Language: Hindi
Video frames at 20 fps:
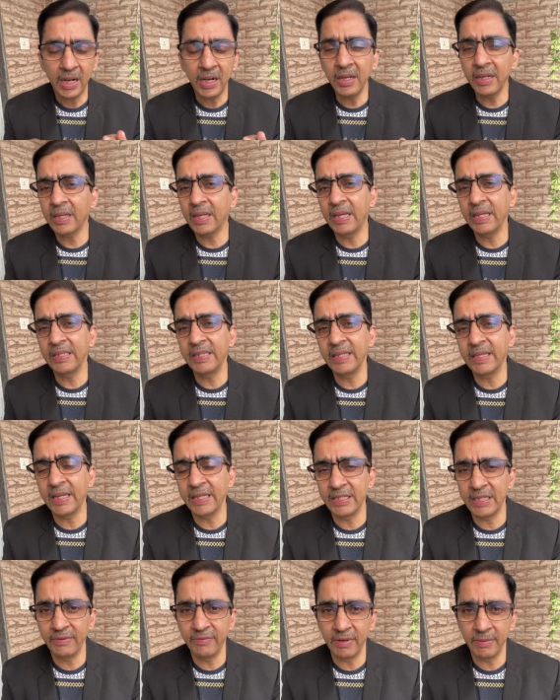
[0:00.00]
हर किसी
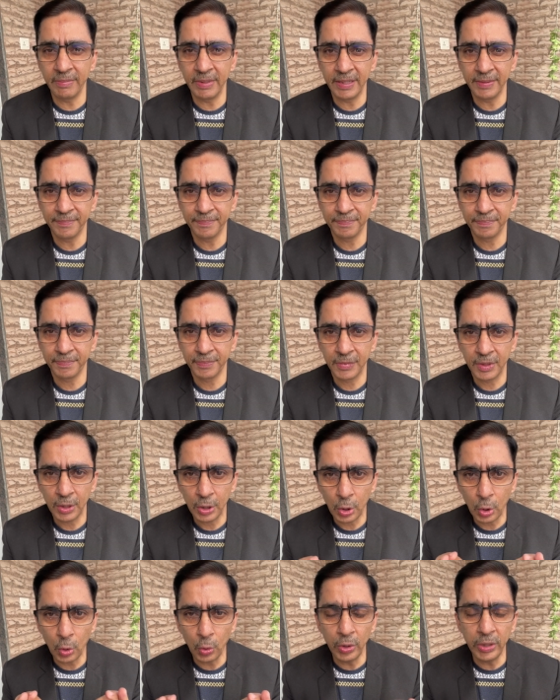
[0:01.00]
के जीवन में
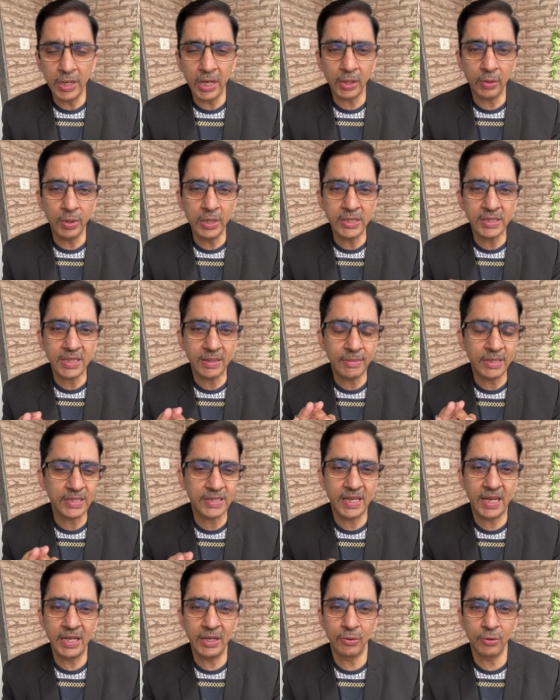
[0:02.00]
कोई ना कोई
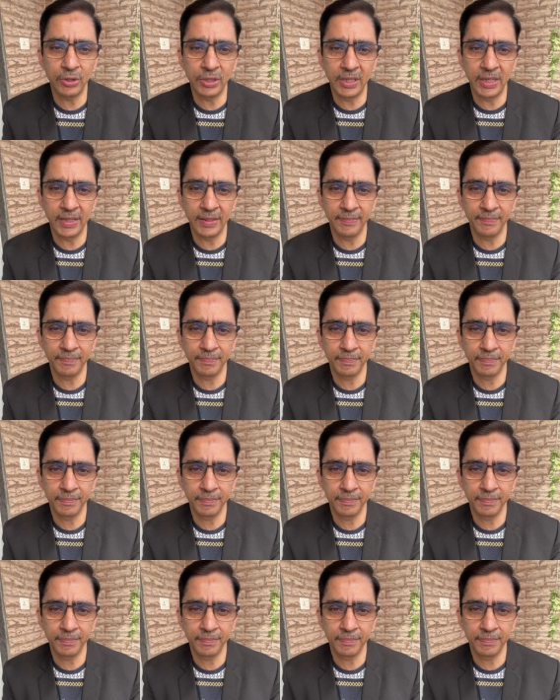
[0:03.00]
समस्याएं होती हैं